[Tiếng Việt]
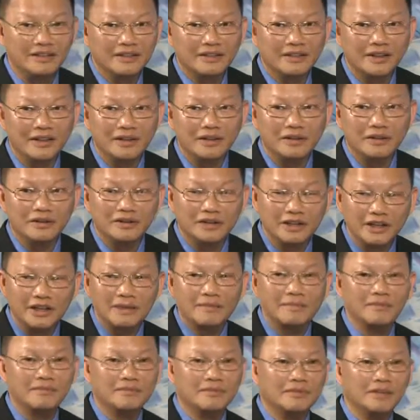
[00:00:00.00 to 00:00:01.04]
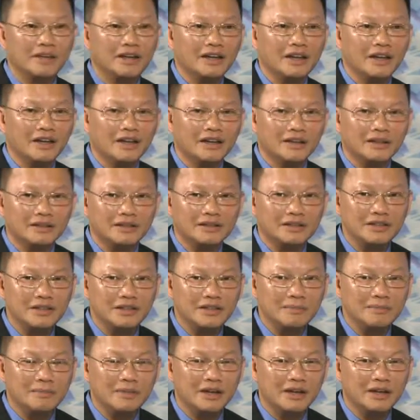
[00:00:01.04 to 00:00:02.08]
để nói thêm là
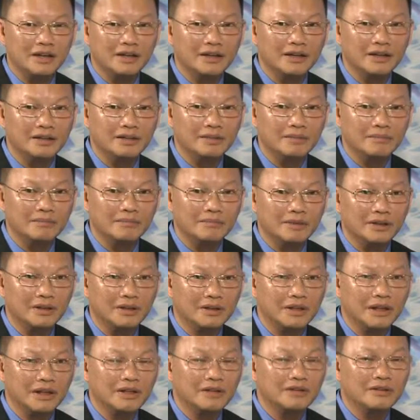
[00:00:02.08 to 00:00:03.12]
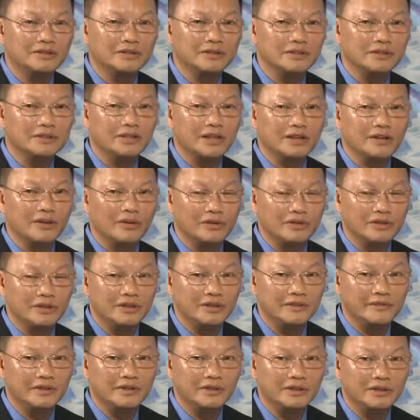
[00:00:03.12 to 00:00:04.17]
khi mà mình thấy có những thay đổi
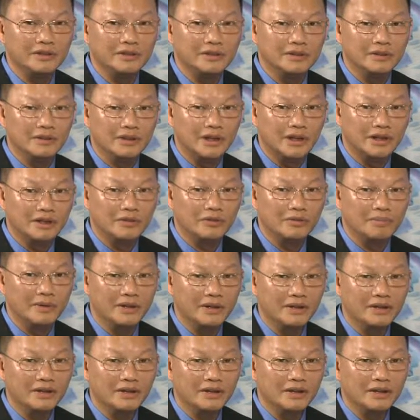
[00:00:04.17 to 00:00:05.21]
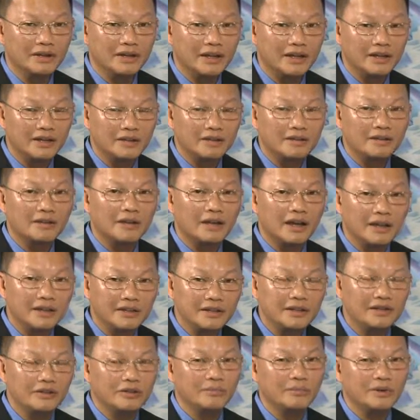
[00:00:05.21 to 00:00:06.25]
gì với những người thân của mình hay cá
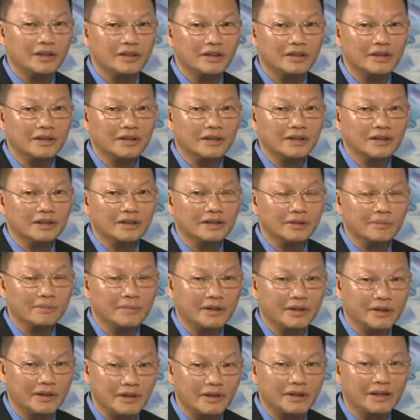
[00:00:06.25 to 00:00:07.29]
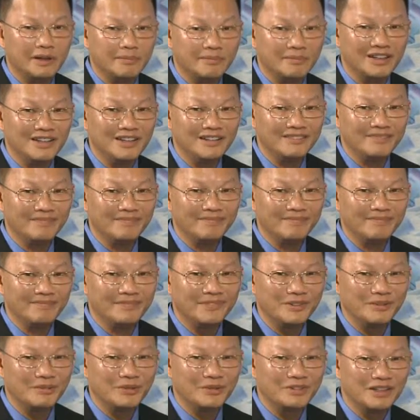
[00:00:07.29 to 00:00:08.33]
nhân của mình thì mình nên làm gì.
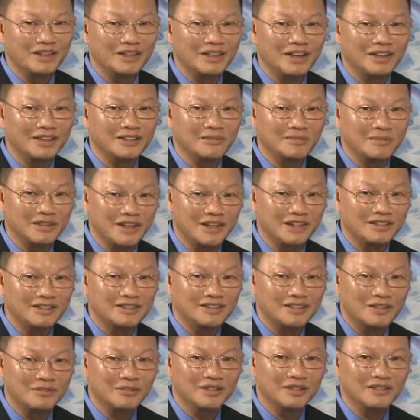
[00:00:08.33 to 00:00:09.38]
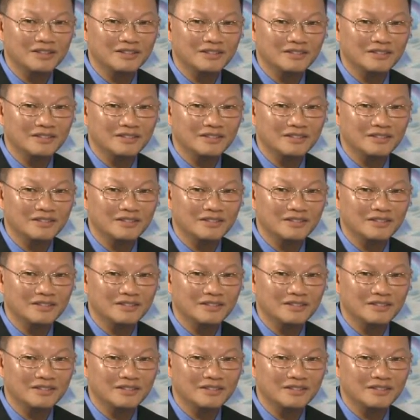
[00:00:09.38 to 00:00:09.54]
Chúng tôi sẽ trở lại trong giây lát sau khi